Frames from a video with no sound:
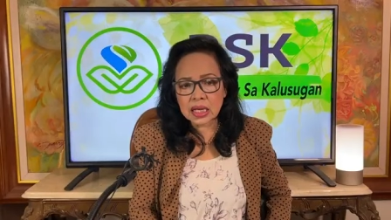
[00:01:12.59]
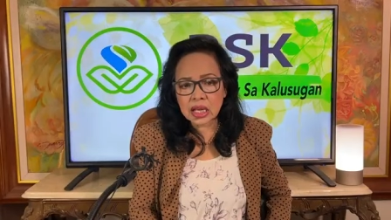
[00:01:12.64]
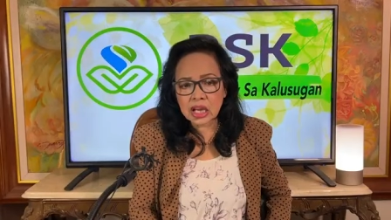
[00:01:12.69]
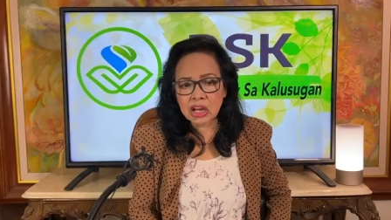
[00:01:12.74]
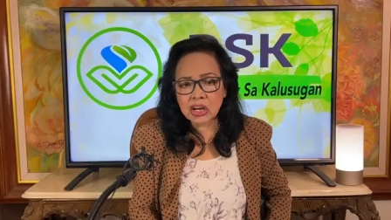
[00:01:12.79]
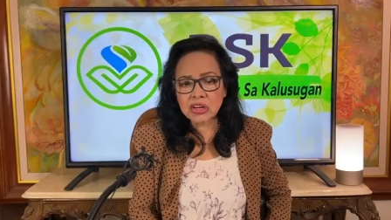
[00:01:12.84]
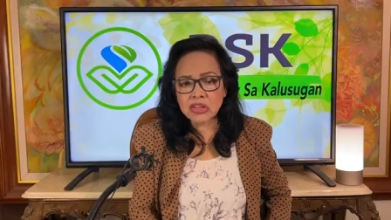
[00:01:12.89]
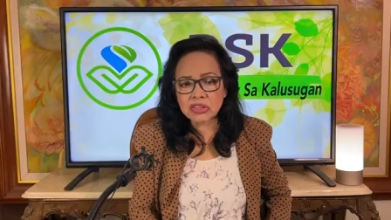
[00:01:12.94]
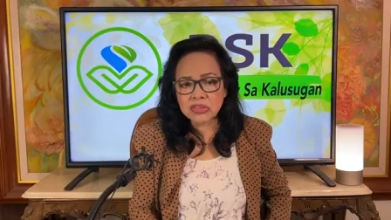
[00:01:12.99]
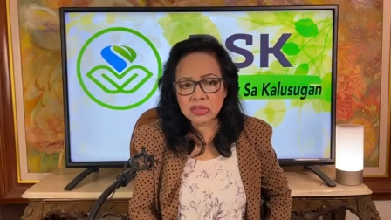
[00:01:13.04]

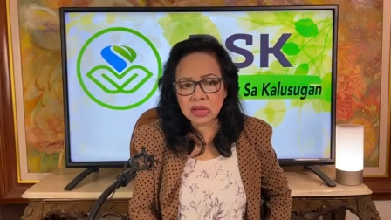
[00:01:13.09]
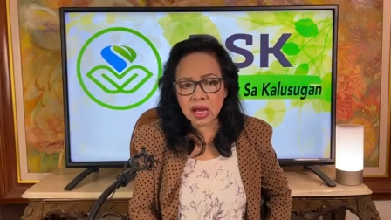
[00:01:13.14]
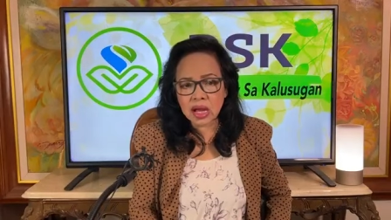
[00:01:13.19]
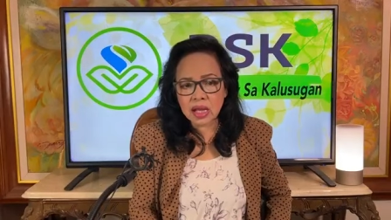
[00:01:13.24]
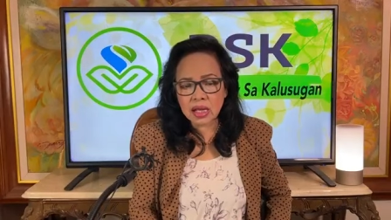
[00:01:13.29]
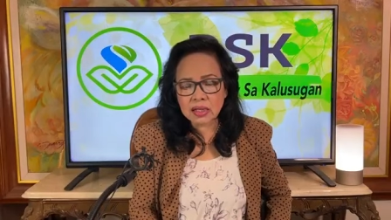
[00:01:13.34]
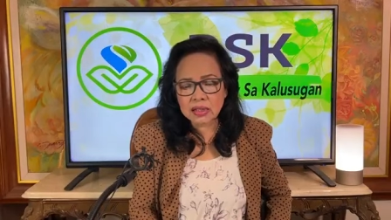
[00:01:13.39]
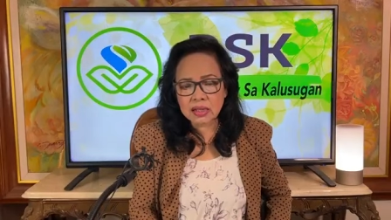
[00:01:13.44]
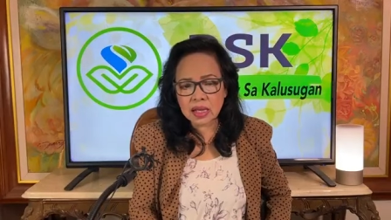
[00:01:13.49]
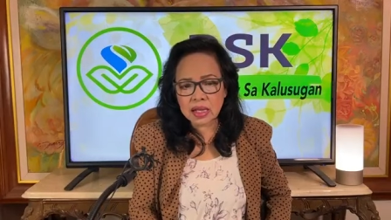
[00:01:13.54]
air
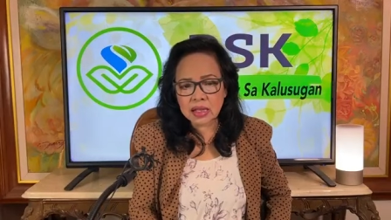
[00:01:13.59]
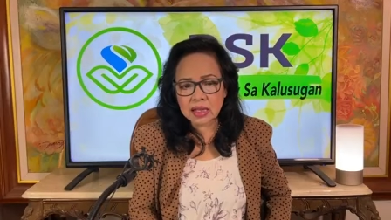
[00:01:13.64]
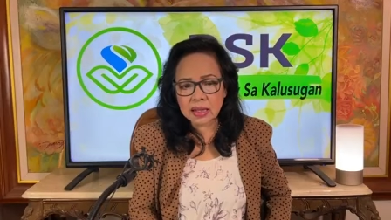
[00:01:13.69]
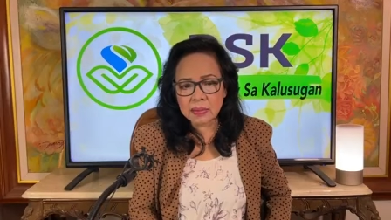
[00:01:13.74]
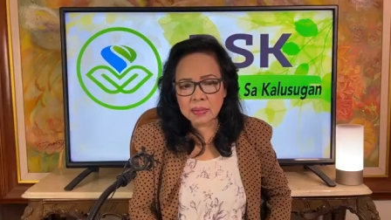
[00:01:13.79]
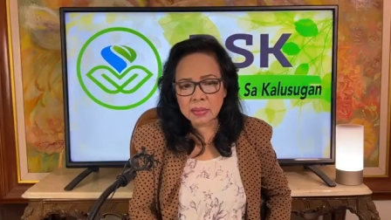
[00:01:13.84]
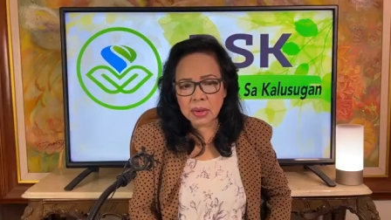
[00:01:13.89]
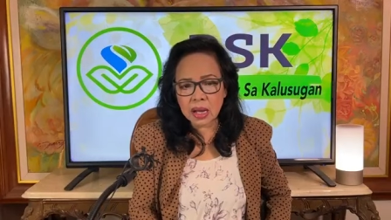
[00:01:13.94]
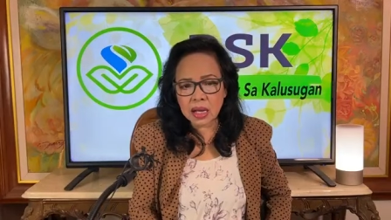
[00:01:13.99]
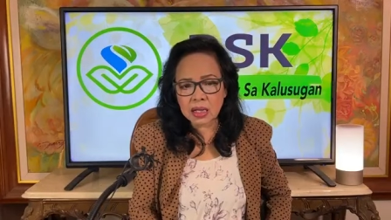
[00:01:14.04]
sac sa
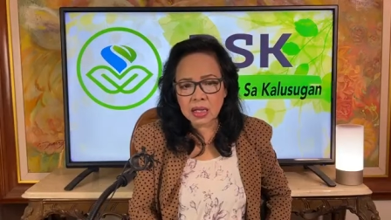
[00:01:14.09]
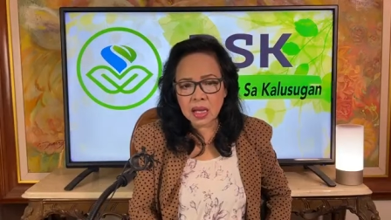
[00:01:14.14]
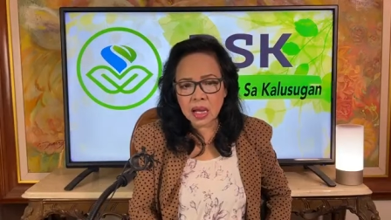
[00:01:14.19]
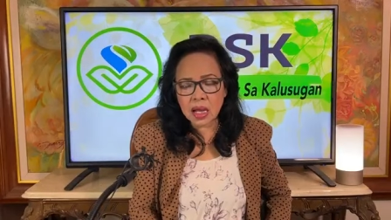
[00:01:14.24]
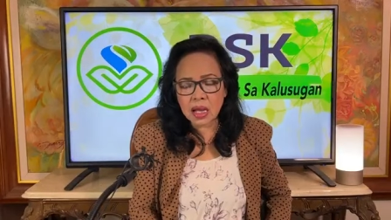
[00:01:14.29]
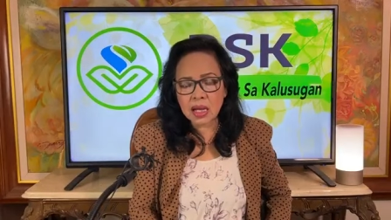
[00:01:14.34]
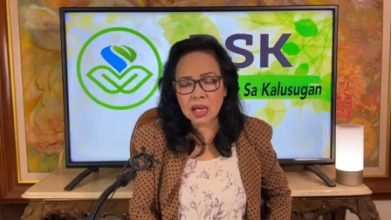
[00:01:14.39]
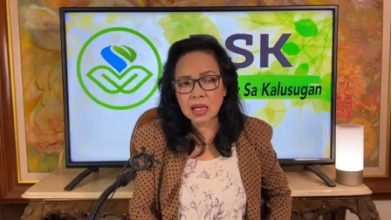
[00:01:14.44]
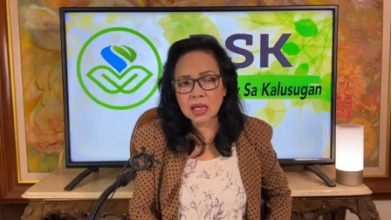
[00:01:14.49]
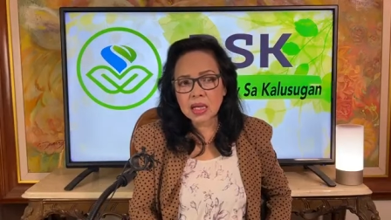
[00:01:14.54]
ating
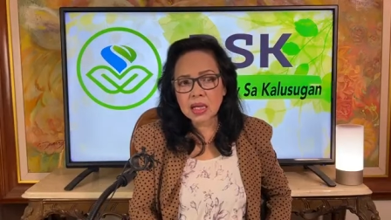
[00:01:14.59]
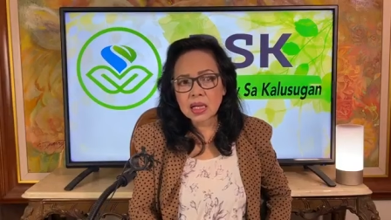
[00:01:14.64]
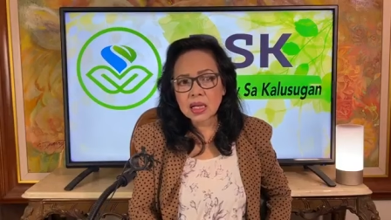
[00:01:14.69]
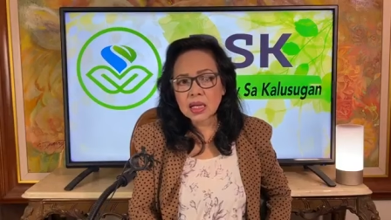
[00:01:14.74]
baga.